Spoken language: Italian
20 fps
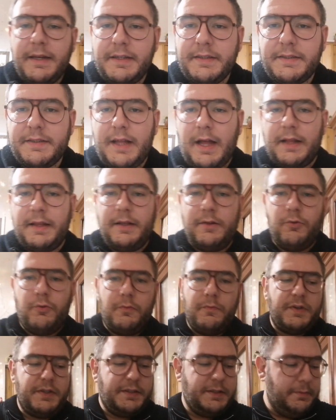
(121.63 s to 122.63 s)
in estate
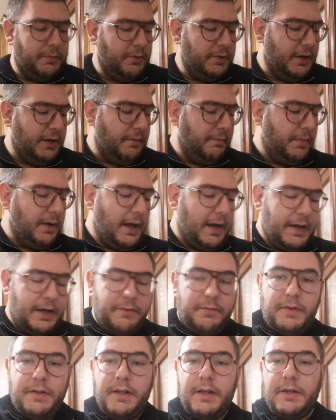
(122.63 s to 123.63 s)
Dumfries potrebbe anche
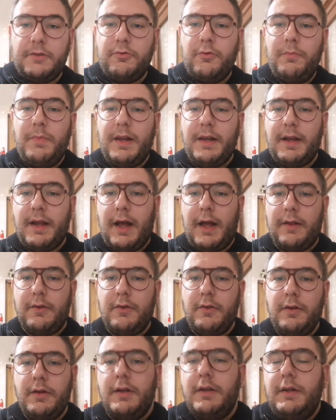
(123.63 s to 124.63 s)
finire sul
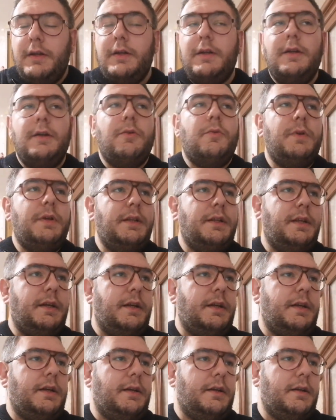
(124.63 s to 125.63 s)
mercato,
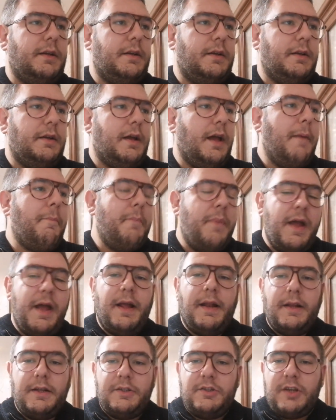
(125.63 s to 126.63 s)
quindi è
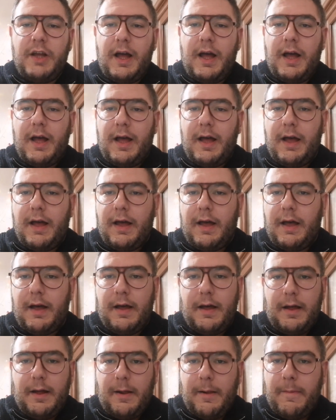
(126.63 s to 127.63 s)
bene
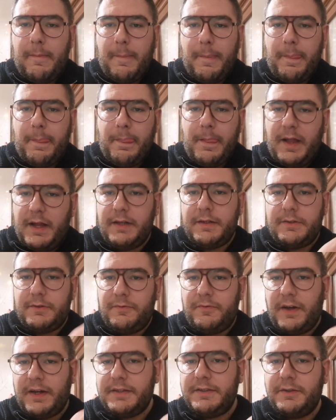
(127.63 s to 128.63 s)
già eh,
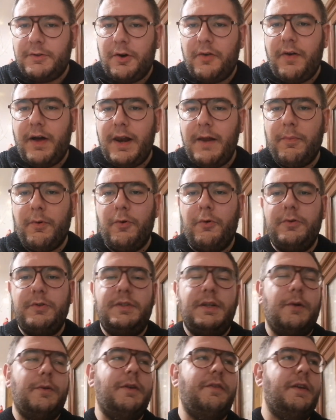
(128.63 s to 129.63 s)
farsi trovare
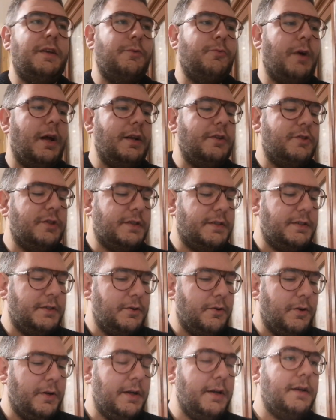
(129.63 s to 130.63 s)
pronti a un'eventuale
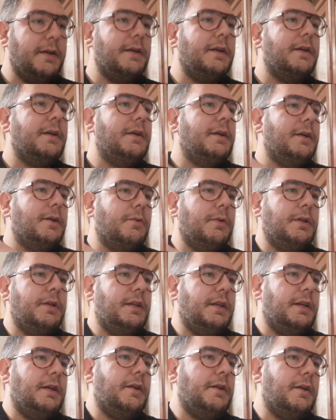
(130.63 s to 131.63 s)
cessione,
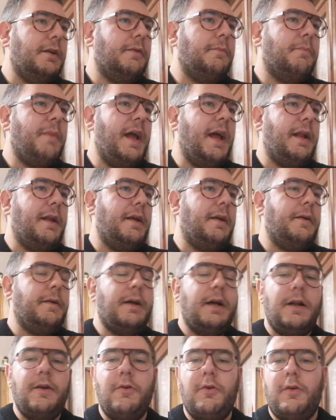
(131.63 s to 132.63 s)
quindi bene.
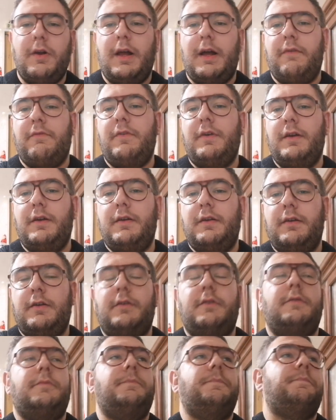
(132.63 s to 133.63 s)
Allora,
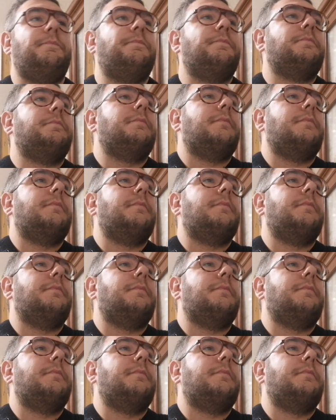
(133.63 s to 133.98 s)
ehm,